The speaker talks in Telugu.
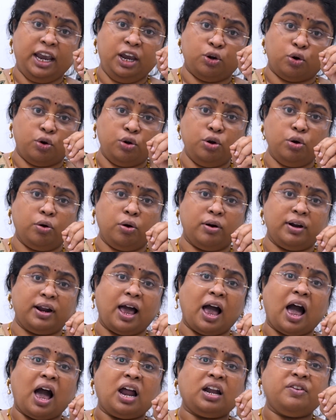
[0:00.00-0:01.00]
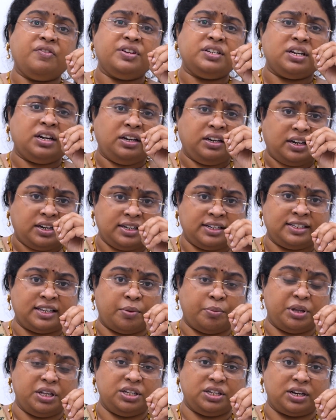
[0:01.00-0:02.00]
ఈ రెండు కూడా ఆర్టిఫిషియల్ ఇంటెలిజెన్స్
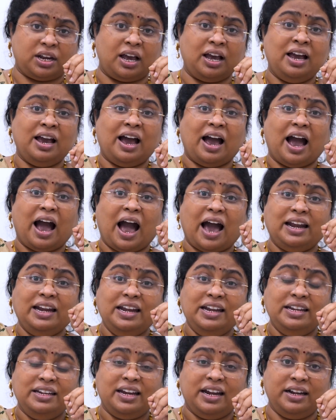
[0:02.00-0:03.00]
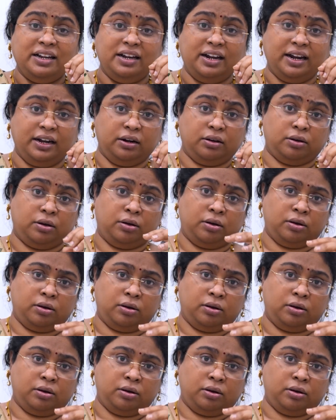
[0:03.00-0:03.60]
సంబంధించిన అన్ఇంటెండెడ్